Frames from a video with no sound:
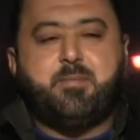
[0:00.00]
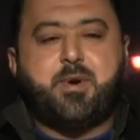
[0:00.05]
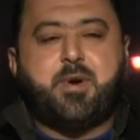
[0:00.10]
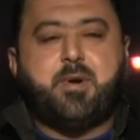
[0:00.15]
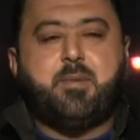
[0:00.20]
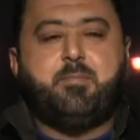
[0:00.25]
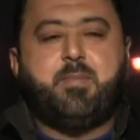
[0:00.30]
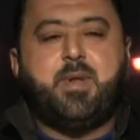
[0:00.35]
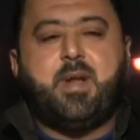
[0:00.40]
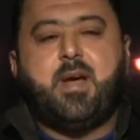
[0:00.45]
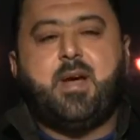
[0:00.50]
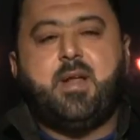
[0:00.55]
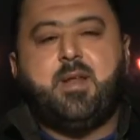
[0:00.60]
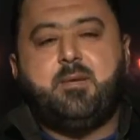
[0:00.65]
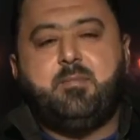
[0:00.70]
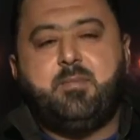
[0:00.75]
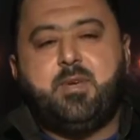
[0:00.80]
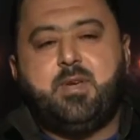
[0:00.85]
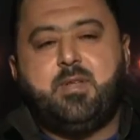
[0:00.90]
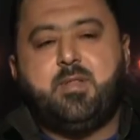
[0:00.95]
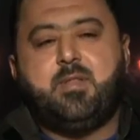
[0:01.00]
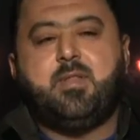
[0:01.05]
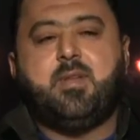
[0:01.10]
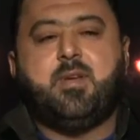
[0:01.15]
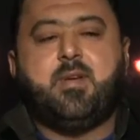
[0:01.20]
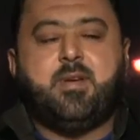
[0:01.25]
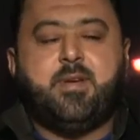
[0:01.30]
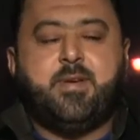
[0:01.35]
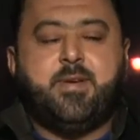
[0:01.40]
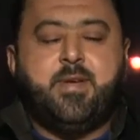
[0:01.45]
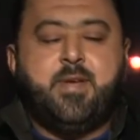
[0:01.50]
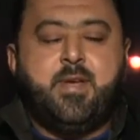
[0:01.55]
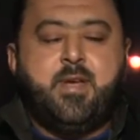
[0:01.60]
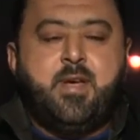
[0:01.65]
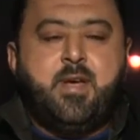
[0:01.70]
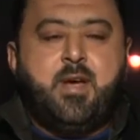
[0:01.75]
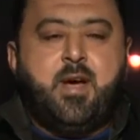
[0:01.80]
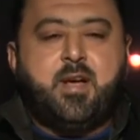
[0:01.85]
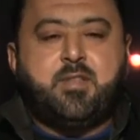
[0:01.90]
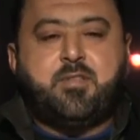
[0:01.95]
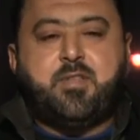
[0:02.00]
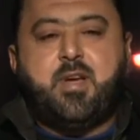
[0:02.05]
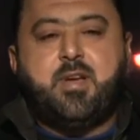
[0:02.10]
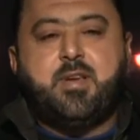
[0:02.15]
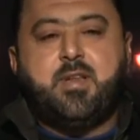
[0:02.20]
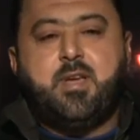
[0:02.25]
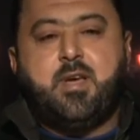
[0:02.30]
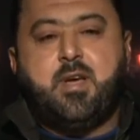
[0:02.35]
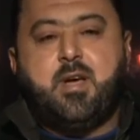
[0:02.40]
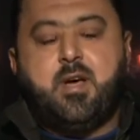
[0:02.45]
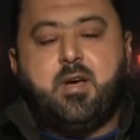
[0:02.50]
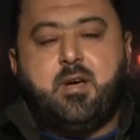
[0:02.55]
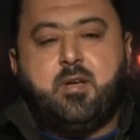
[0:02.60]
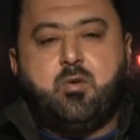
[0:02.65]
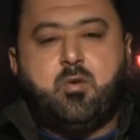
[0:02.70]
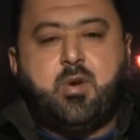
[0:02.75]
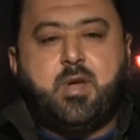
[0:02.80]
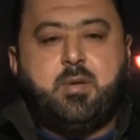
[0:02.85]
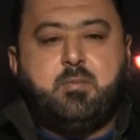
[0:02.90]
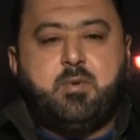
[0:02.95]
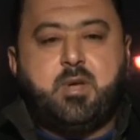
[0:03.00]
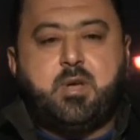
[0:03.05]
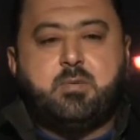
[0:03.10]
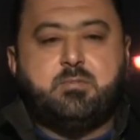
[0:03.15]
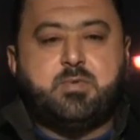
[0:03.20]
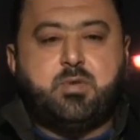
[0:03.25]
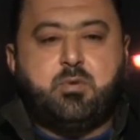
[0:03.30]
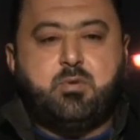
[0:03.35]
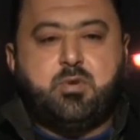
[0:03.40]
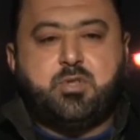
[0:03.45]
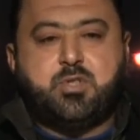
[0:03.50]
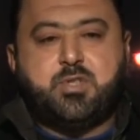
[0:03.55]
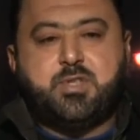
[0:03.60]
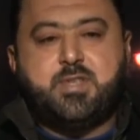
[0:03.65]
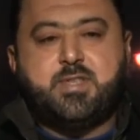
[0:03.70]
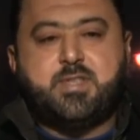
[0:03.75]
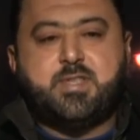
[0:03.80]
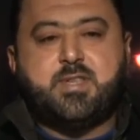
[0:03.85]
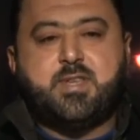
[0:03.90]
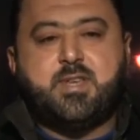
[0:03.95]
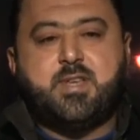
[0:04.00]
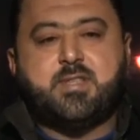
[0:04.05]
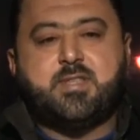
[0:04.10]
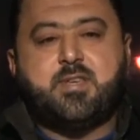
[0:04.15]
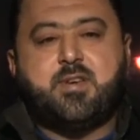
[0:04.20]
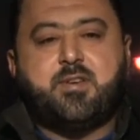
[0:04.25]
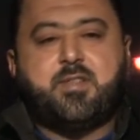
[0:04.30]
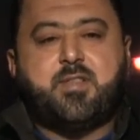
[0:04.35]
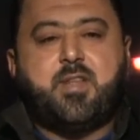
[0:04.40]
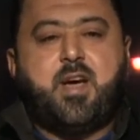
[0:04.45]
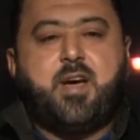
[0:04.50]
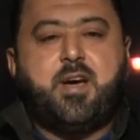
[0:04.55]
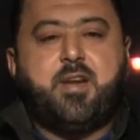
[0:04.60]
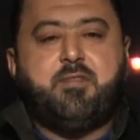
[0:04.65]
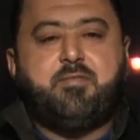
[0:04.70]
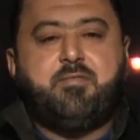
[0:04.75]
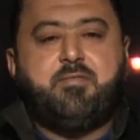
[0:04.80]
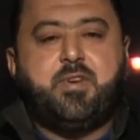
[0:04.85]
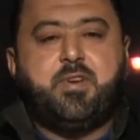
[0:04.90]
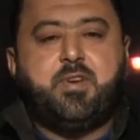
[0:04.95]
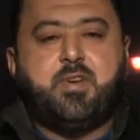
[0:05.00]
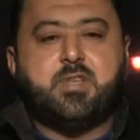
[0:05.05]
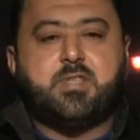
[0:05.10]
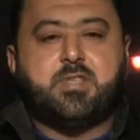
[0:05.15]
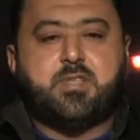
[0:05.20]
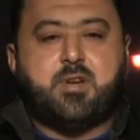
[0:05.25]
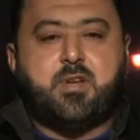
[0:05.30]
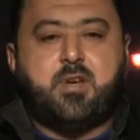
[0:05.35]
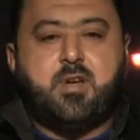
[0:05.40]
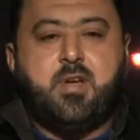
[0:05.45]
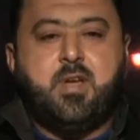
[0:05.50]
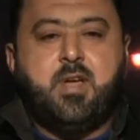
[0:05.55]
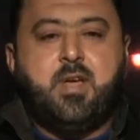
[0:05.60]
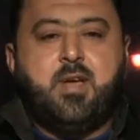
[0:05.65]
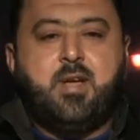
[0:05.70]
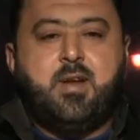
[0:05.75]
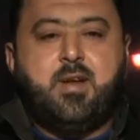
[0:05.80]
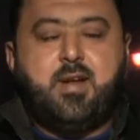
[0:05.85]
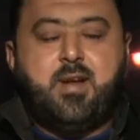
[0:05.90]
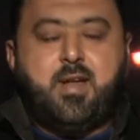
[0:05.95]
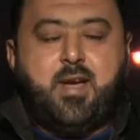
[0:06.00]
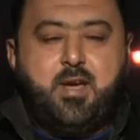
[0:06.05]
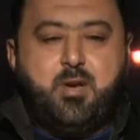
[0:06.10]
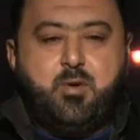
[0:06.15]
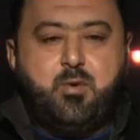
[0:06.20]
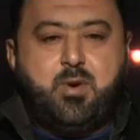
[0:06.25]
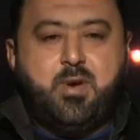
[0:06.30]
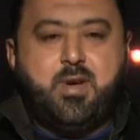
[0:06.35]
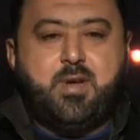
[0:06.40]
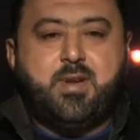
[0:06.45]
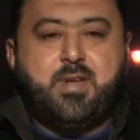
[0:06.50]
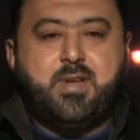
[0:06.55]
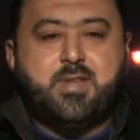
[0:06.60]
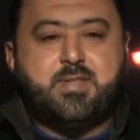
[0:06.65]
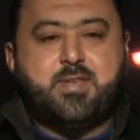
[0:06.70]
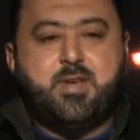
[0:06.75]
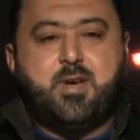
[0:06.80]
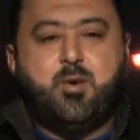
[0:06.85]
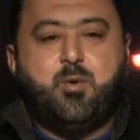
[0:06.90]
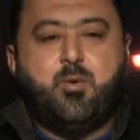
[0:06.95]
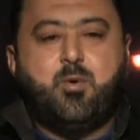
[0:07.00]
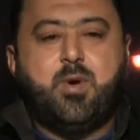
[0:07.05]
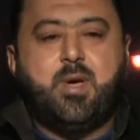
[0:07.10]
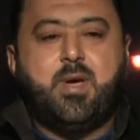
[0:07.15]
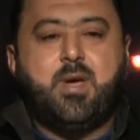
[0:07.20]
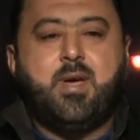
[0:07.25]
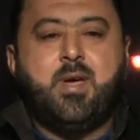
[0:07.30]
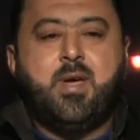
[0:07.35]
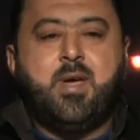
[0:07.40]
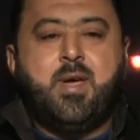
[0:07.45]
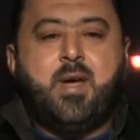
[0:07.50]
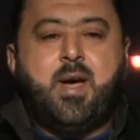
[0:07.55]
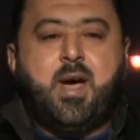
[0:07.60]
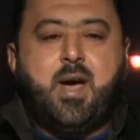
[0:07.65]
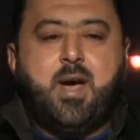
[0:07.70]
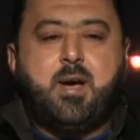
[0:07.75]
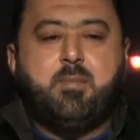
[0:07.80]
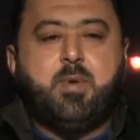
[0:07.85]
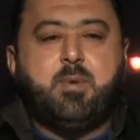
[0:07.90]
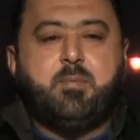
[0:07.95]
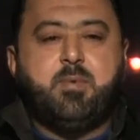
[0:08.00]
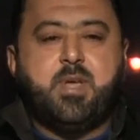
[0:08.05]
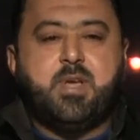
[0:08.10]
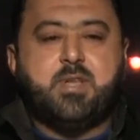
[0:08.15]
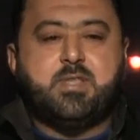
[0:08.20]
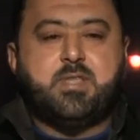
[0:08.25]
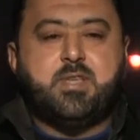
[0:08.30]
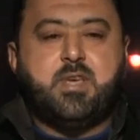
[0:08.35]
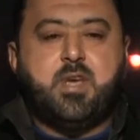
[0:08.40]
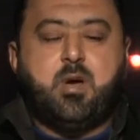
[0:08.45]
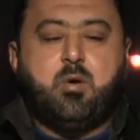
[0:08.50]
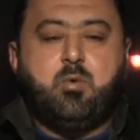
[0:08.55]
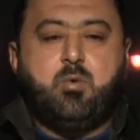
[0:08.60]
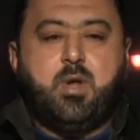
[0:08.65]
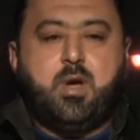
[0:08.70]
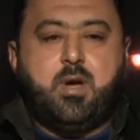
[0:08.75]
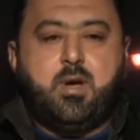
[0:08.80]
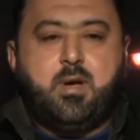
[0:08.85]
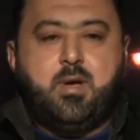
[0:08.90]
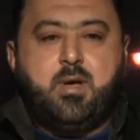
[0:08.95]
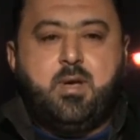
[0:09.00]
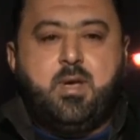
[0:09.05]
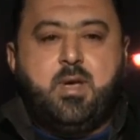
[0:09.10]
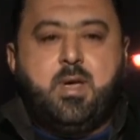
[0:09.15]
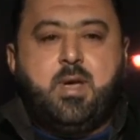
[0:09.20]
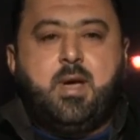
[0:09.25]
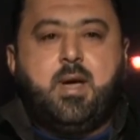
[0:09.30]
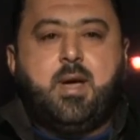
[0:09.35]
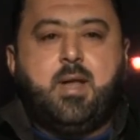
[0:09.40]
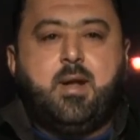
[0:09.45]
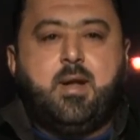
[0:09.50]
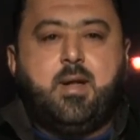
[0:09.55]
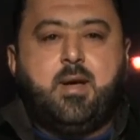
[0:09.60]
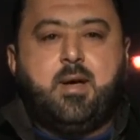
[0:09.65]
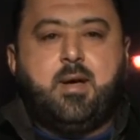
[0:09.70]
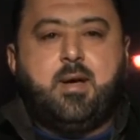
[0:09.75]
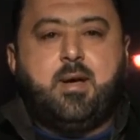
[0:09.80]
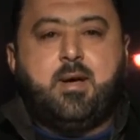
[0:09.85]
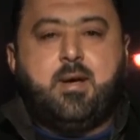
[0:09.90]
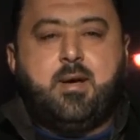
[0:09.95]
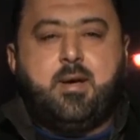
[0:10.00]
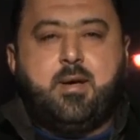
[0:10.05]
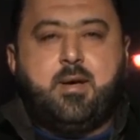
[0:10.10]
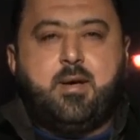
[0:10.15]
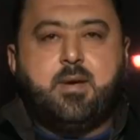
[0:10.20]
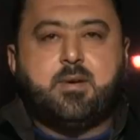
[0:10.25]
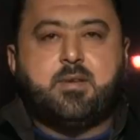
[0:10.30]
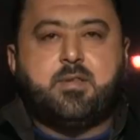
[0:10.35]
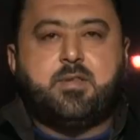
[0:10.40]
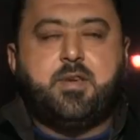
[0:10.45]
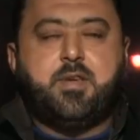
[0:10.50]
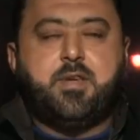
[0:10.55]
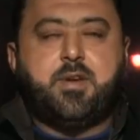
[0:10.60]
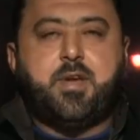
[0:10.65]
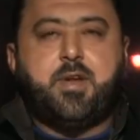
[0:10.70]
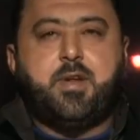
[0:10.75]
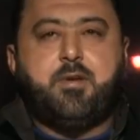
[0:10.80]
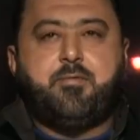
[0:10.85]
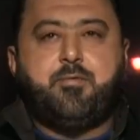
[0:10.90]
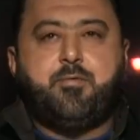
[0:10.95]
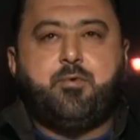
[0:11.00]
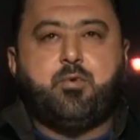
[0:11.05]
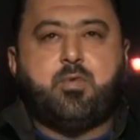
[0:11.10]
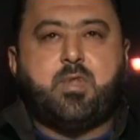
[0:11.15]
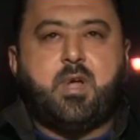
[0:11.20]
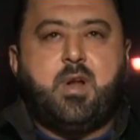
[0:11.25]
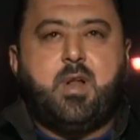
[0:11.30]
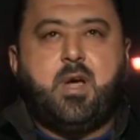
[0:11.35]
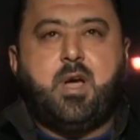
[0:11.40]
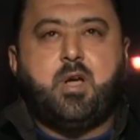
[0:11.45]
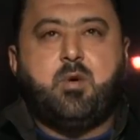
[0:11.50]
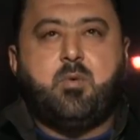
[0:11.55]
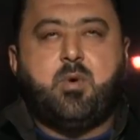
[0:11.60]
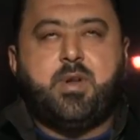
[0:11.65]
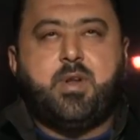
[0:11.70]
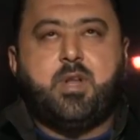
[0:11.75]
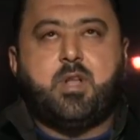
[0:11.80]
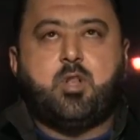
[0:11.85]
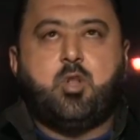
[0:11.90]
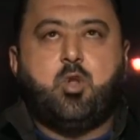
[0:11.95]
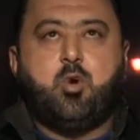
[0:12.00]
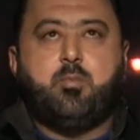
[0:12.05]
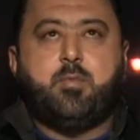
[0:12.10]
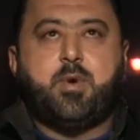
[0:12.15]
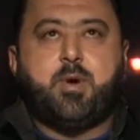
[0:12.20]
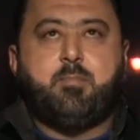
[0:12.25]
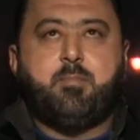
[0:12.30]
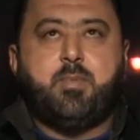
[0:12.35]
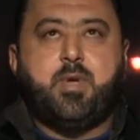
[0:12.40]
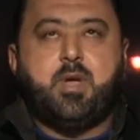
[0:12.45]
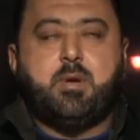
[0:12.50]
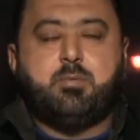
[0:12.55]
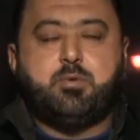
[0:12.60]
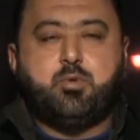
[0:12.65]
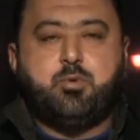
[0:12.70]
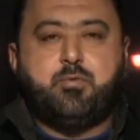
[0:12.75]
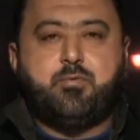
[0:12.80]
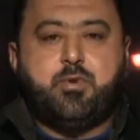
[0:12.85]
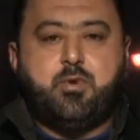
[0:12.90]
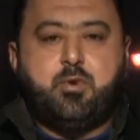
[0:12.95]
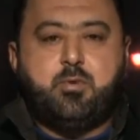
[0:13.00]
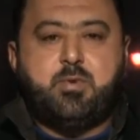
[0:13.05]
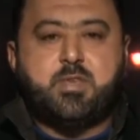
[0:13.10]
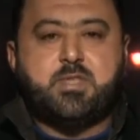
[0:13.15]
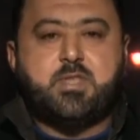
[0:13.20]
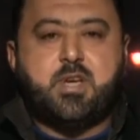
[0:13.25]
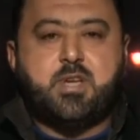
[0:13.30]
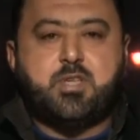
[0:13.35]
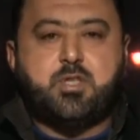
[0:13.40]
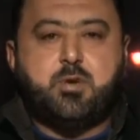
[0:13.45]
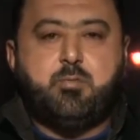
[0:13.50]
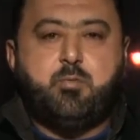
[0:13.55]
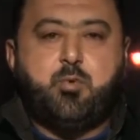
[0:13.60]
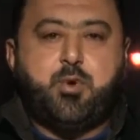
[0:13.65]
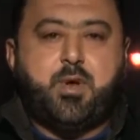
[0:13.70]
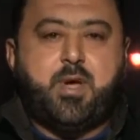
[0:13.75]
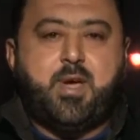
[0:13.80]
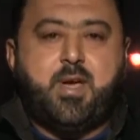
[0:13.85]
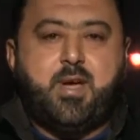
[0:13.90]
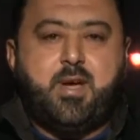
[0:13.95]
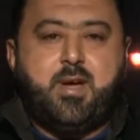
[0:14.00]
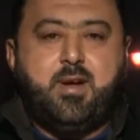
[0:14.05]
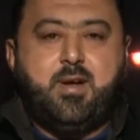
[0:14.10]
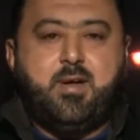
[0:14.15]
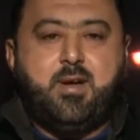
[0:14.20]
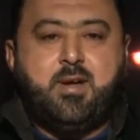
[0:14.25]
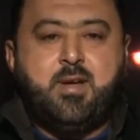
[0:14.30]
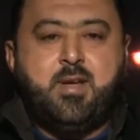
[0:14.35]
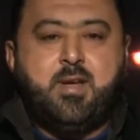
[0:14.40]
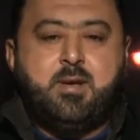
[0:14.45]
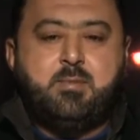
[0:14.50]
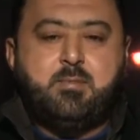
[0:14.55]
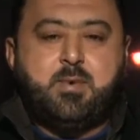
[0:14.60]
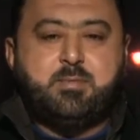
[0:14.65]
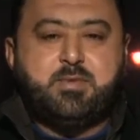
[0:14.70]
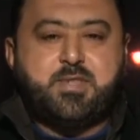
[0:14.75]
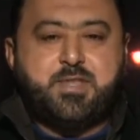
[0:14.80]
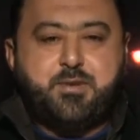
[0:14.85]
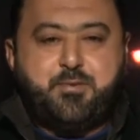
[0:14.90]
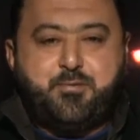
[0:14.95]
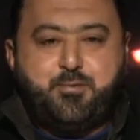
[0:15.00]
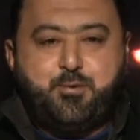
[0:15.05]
من رب العالمين آه، اعطاني اياها انه انا من 25 سنه صرت اعرف من نظره للحيوان اذا هو حابب ياذي او لا هلا آه، كثير انا بفوت على حيوانات لو مربيه بشوف انه مزاجها مو رايق هلا ما بصير